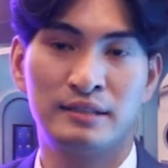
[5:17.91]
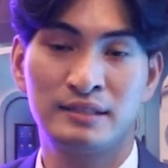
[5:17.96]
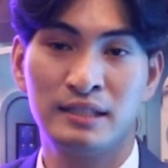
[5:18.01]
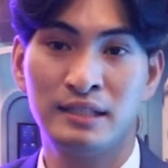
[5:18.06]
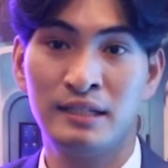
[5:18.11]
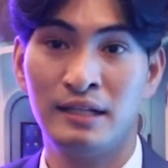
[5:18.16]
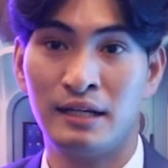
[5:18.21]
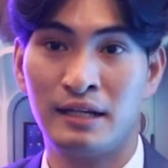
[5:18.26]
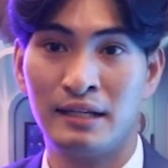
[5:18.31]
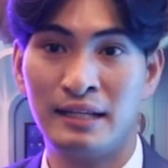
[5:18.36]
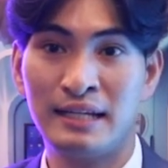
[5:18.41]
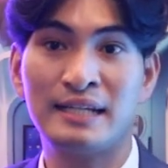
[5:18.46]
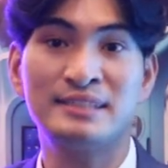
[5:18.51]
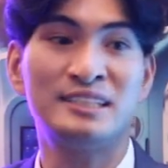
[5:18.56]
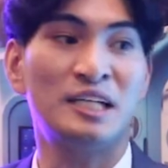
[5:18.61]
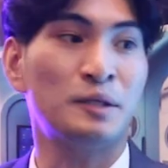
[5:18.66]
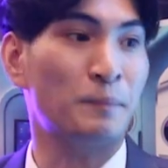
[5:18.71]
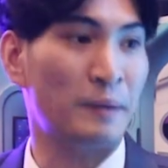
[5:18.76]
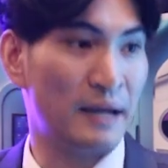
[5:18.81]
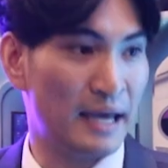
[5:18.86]
ซื้อลิข
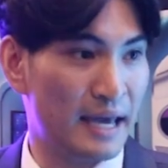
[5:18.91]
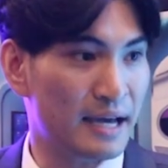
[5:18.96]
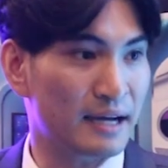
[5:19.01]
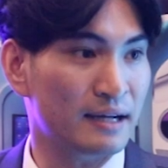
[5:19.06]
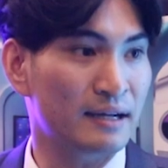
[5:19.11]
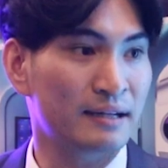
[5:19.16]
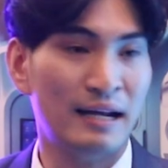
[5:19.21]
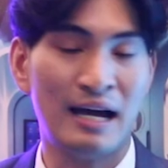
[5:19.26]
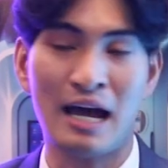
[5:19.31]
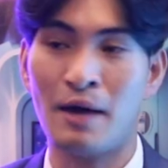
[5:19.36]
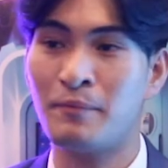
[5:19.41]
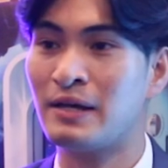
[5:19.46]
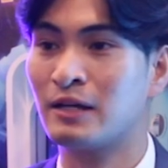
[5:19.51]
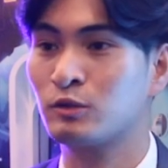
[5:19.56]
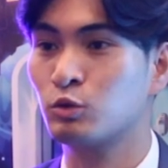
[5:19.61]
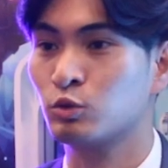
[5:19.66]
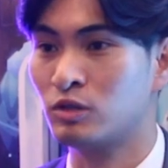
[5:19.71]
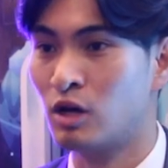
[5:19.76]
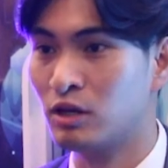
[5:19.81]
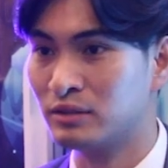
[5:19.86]
สิทธิ์เพลงนะครับอย่า
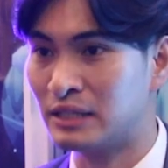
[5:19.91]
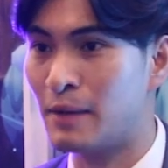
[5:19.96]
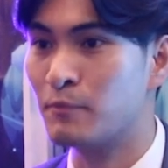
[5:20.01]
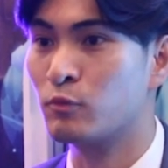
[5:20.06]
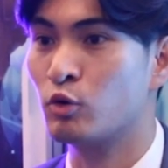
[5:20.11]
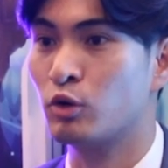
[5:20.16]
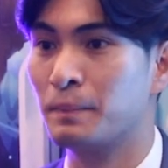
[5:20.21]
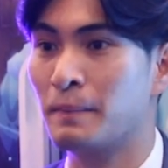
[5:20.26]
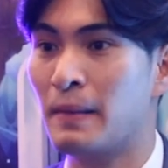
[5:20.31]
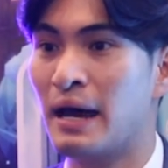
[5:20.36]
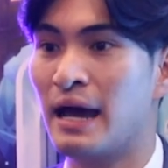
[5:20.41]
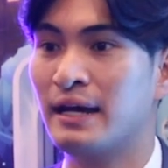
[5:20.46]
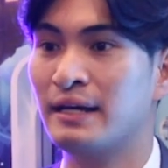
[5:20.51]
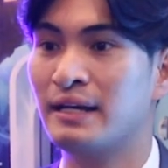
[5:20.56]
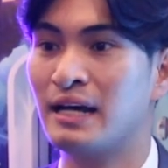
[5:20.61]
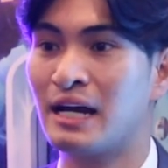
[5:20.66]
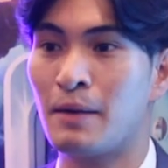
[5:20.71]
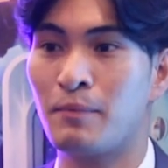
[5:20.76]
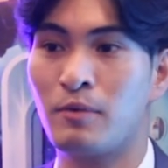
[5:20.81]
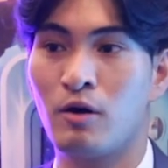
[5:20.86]
งถูกต้องตามกฎหมาย
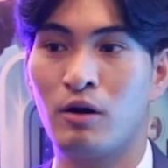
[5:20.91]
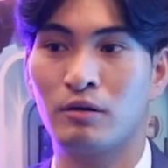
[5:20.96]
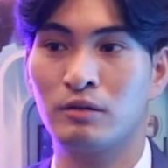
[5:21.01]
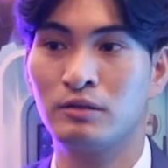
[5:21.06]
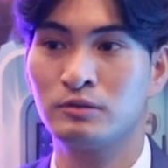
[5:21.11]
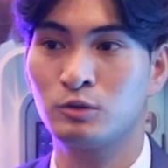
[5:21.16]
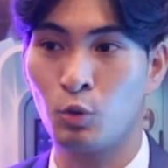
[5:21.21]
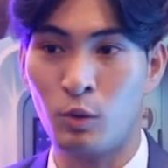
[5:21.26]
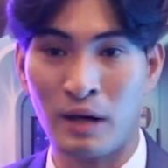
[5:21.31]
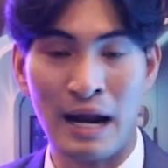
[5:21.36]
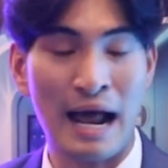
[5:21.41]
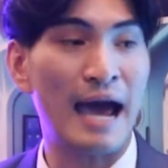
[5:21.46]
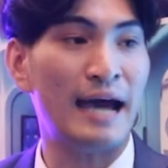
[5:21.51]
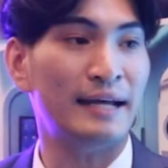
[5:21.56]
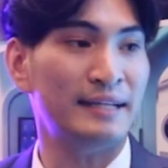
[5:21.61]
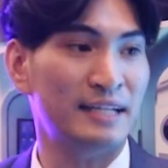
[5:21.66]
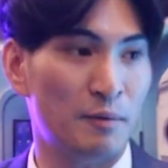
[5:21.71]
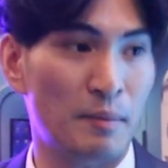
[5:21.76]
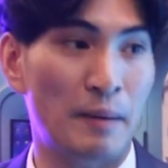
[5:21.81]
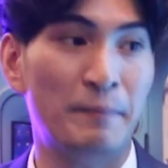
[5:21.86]
นะครับของทุกค่า
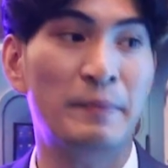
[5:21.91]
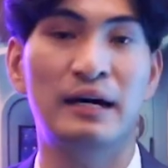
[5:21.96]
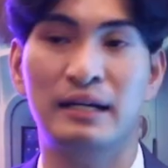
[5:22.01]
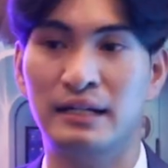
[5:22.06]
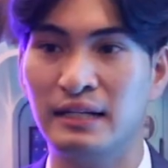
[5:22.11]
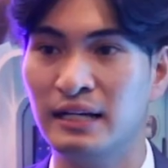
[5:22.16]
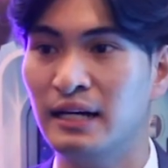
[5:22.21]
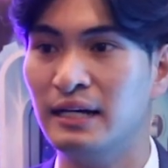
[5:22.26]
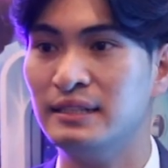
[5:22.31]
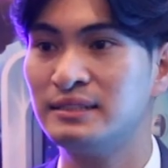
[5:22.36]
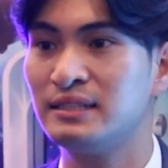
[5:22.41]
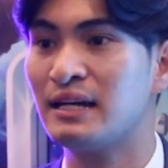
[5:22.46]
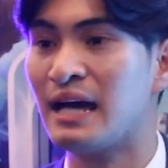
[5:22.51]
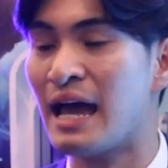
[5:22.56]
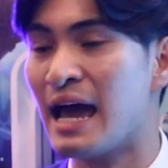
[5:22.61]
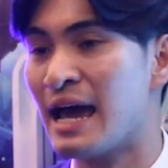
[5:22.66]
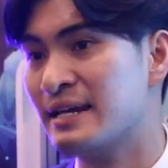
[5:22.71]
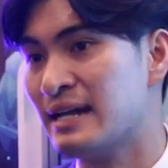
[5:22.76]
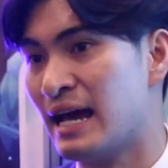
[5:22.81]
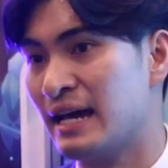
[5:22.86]
ยที่เรามาเปิดเลย ซึ่ง
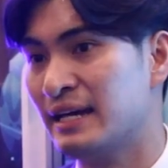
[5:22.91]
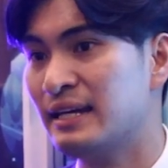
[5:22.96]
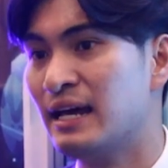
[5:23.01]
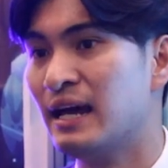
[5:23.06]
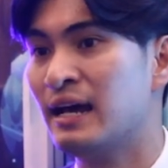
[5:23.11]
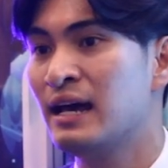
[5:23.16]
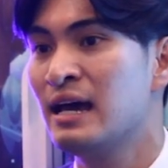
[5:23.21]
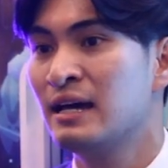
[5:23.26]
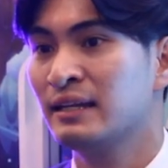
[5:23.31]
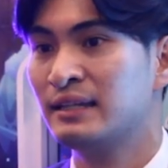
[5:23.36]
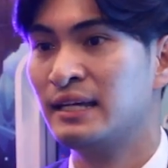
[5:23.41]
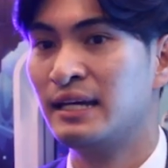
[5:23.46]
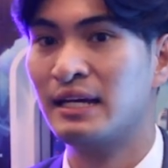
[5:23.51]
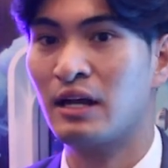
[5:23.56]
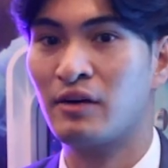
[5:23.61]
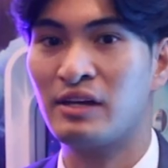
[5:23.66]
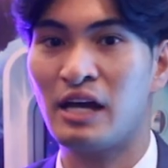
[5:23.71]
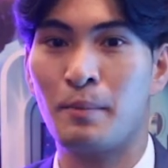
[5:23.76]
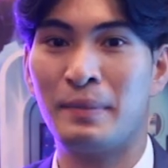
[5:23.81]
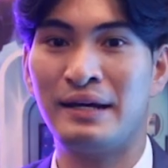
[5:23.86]
ค่ายไหนเนี่ยที่
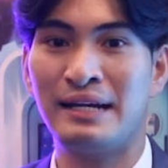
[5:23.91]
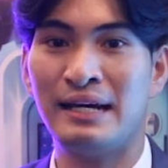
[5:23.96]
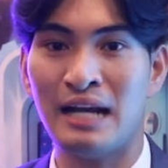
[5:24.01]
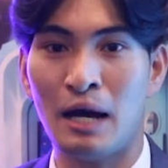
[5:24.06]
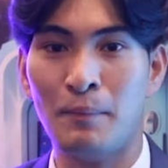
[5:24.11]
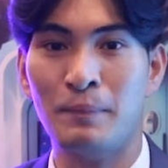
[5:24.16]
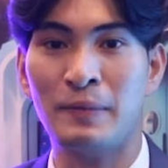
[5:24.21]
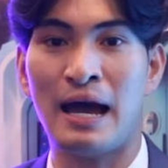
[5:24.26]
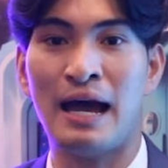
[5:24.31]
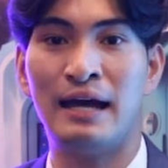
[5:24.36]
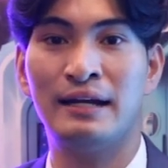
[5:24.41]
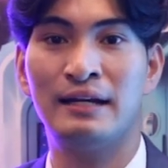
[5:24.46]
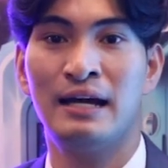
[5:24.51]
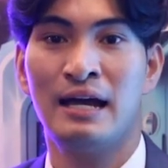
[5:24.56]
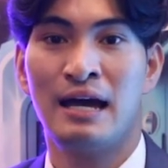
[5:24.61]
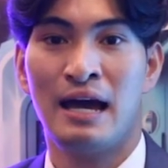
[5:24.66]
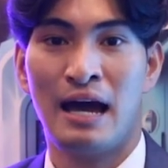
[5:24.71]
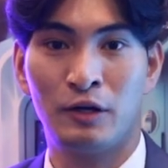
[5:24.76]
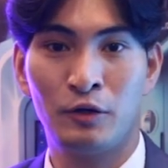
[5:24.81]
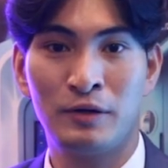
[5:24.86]
เรายังไม่ได้รับการ
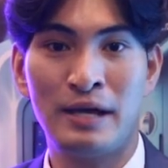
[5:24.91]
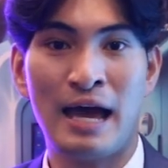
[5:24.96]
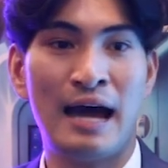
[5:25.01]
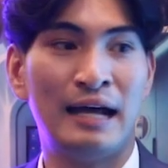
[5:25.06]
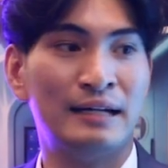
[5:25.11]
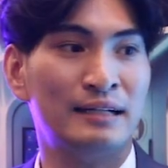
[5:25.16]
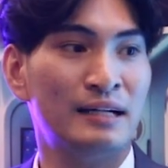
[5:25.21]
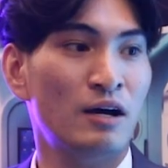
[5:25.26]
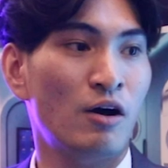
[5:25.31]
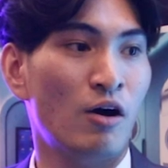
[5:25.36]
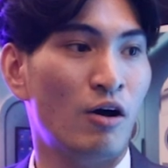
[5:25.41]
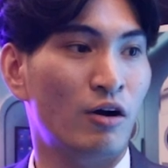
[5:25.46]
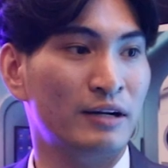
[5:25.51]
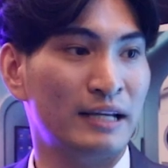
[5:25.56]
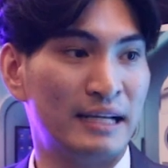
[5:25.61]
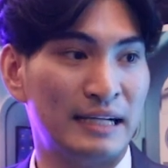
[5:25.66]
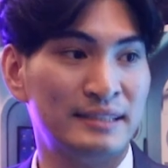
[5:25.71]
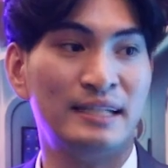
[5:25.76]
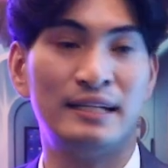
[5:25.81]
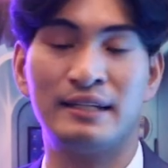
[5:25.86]
อนุญาตเรื่องของ
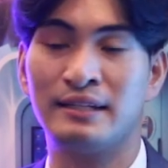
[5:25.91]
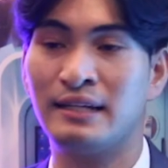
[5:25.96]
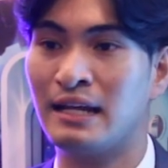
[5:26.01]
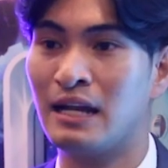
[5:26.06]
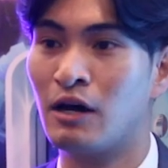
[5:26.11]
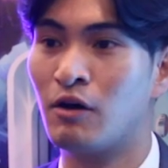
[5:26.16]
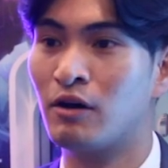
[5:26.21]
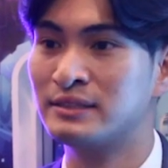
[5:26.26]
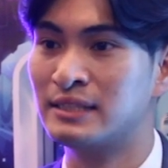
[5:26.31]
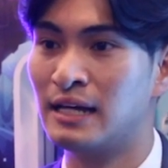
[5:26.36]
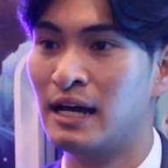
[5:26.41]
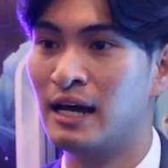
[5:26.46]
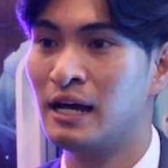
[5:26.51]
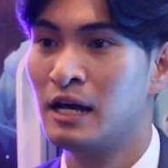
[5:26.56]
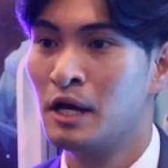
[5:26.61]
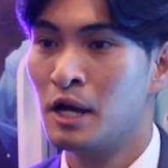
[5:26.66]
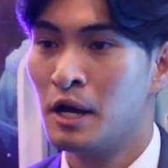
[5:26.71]
ลิขสิทธิ์เนี่ยเราก็จะ